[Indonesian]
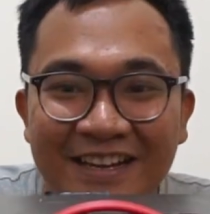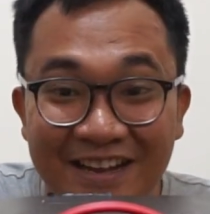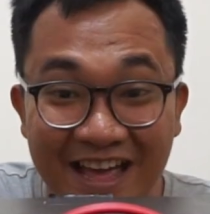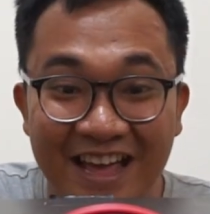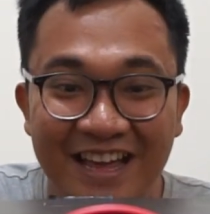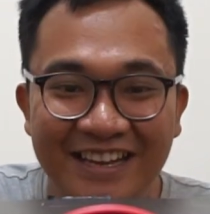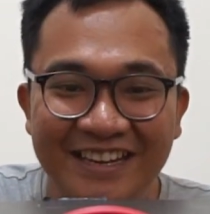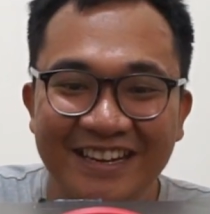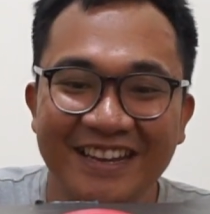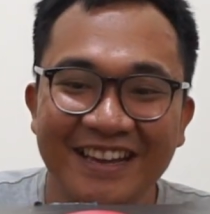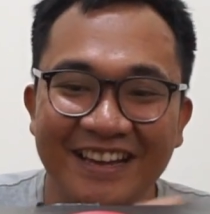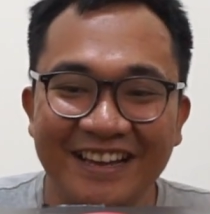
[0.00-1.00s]
Nah,
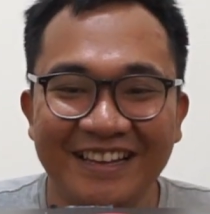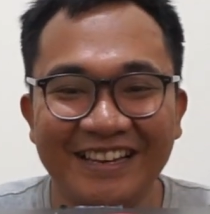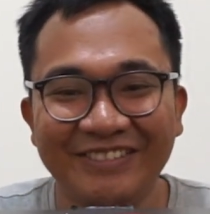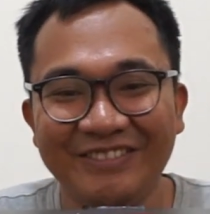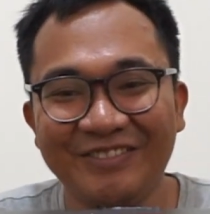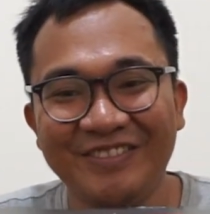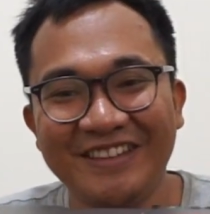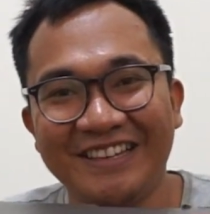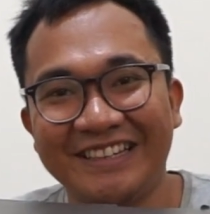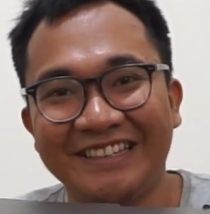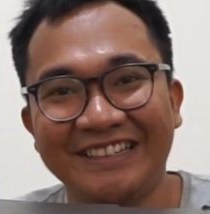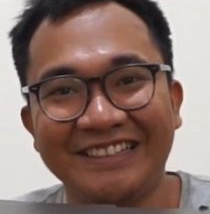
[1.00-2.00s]
ini dia
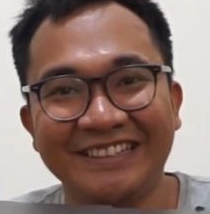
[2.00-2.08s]
laptopnya.